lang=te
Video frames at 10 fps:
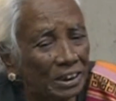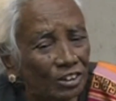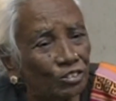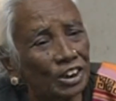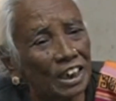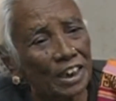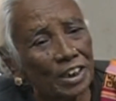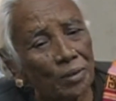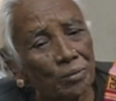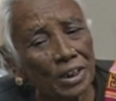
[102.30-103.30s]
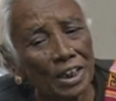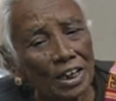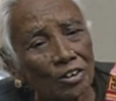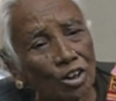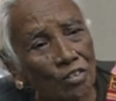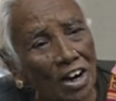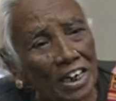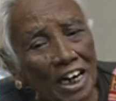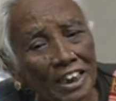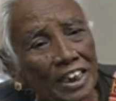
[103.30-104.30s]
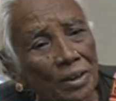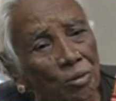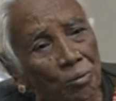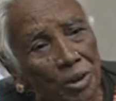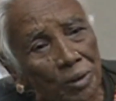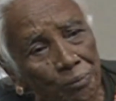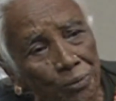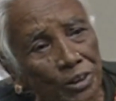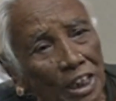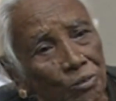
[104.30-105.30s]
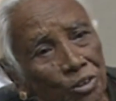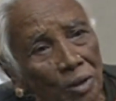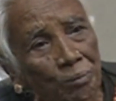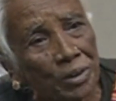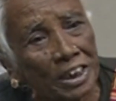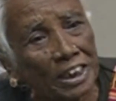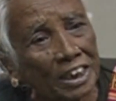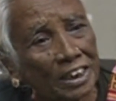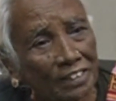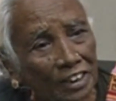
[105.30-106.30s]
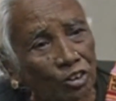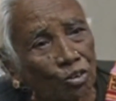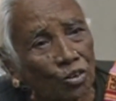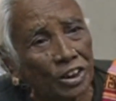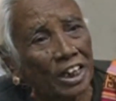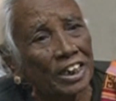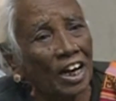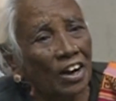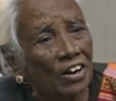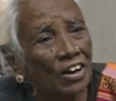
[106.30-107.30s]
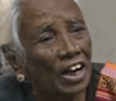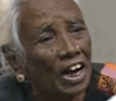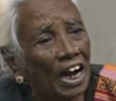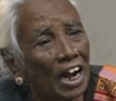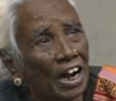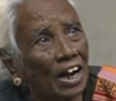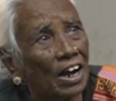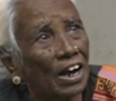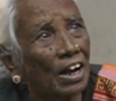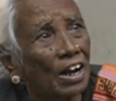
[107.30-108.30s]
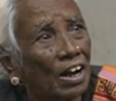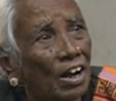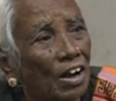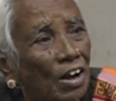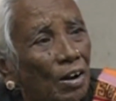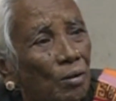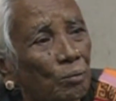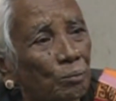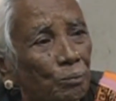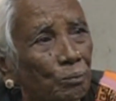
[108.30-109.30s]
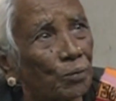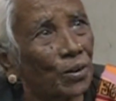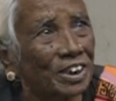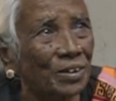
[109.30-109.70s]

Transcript: మంచిగా ఉంది కానీ ఇక ఇలా కూడా వాన అంటే ఏమో మనం పొద్దుగాల పోదాం మన ఇంటికి సర్దుకొని అన్న ఈ భోజనం అంతా మీకు సరిగ్గా సే- పెడుతున్నారా మరి